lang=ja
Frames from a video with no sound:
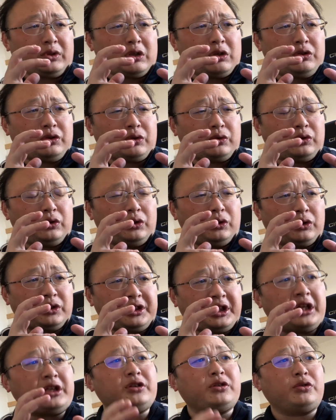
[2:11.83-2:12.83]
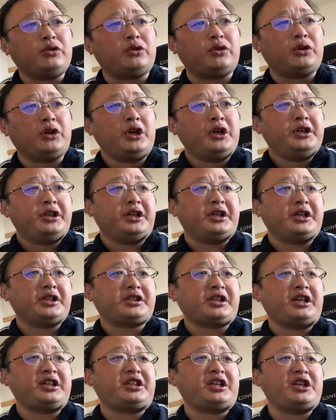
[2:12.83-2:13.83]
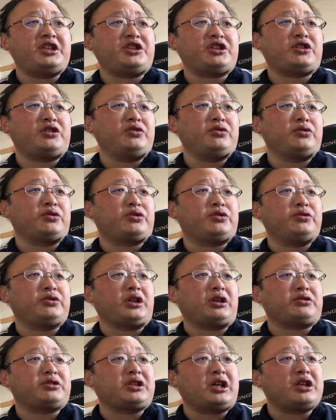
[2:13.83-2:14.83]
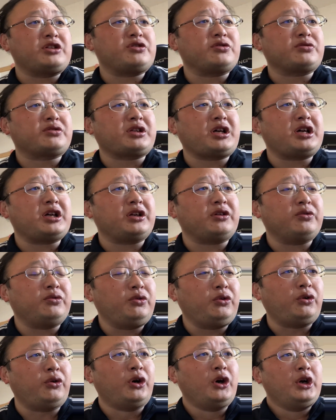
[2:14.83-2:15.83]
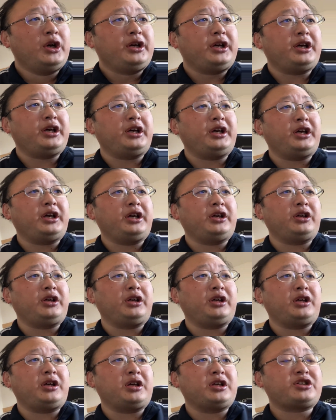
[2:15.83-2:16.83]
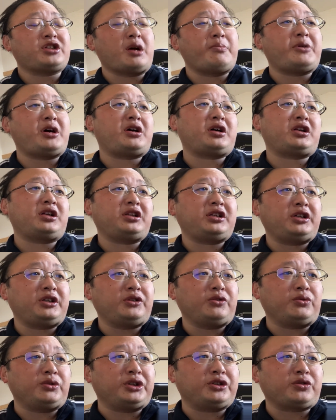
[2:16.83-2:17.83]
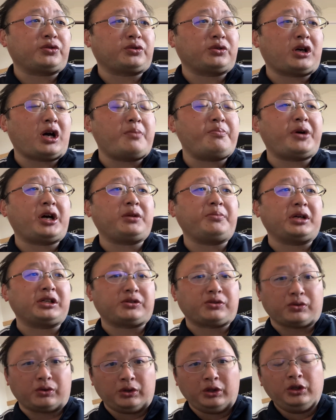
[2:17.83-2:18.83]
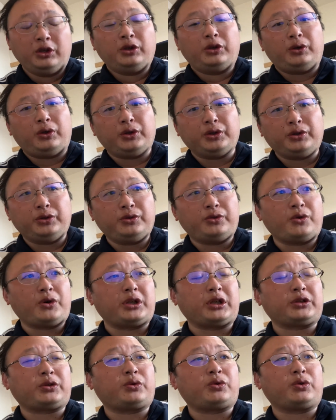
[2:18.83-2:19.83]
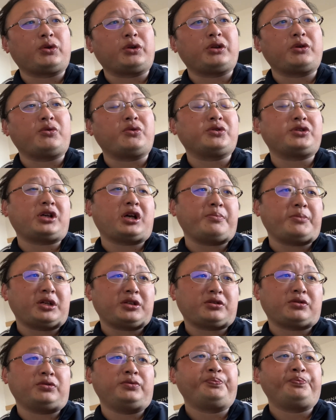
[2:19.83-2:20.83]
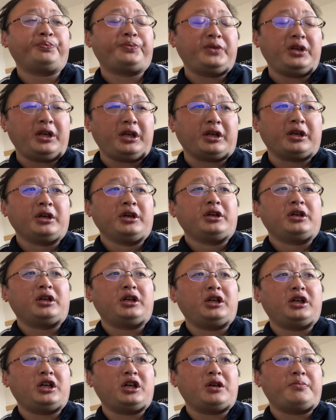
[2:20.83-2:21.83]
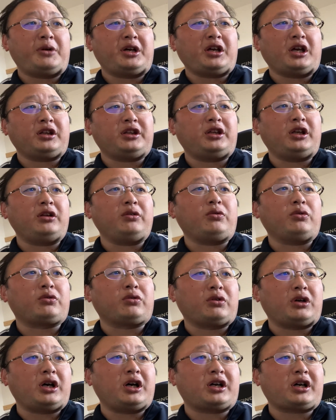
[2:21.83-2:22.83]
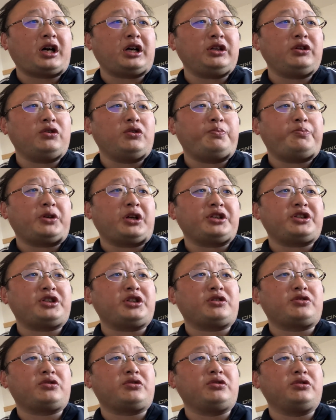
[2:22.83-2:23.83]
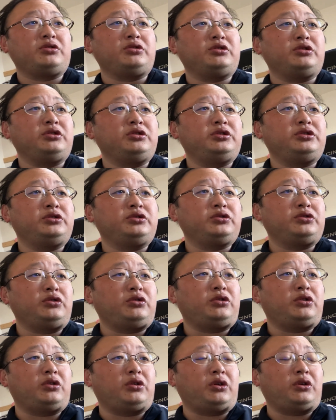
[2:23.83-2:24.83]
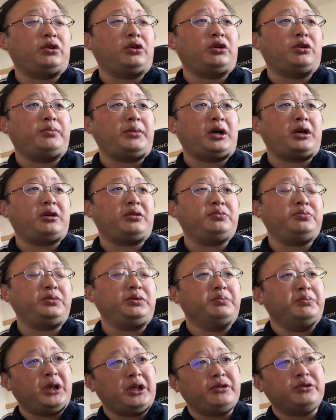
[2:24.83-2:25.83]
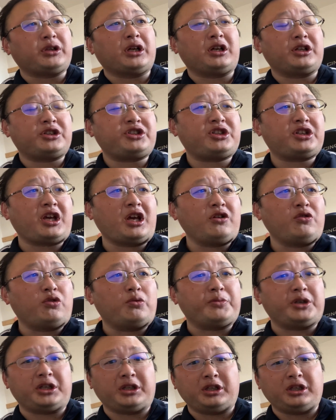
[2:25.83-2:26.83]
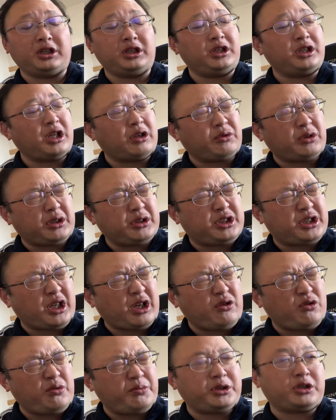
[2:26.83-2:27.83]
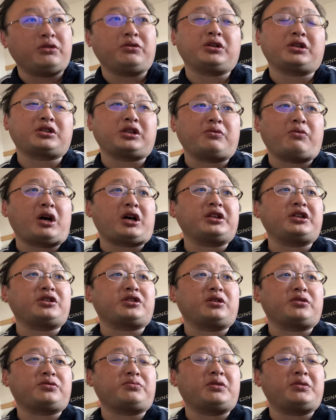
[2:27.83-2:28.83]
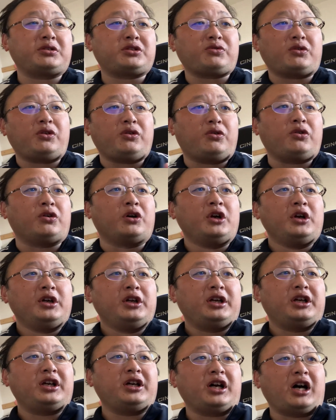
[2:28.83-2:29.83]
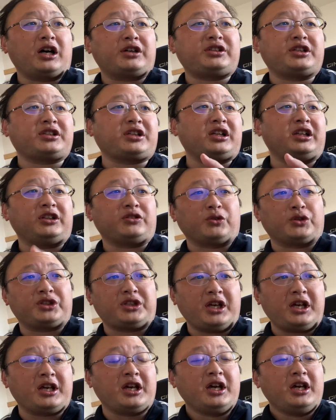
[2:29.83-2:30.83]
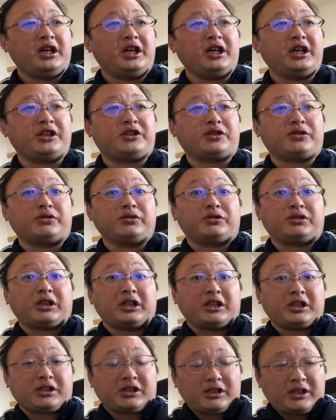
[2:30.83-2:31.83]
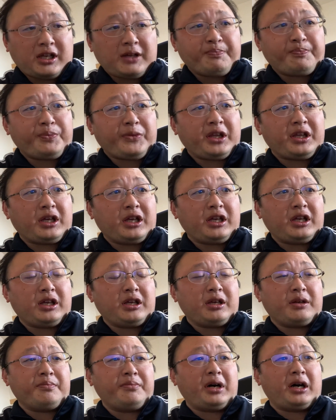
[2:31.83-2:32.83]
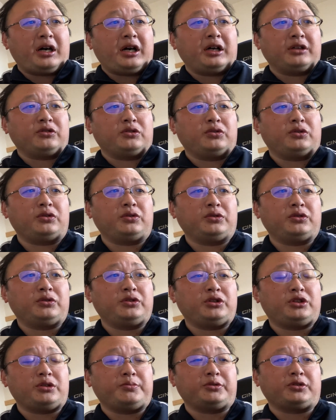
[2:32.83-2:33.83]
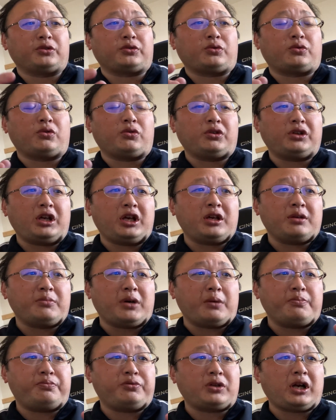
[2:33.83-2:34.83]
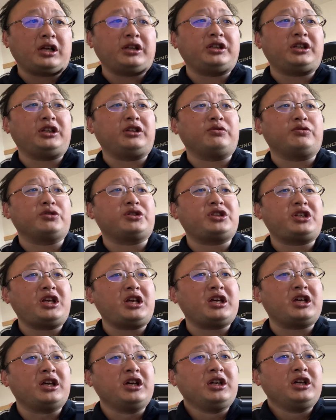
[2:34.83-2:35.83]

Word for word: その、県の、えー、最低時給の933円を、えー、下回らないようにちょっと頑張りますというようなところでございますと。で、えー、まあ、やってることが海洋プラスチックの、まあ、まあ、言うたら資源ゴミなのか、資源ゴミって言うんですかね、わかんないですけど、その、それを、えアクセサリーとして、え作ってですね、えまあ、あの、自分のところで、まあ、ブランディングして、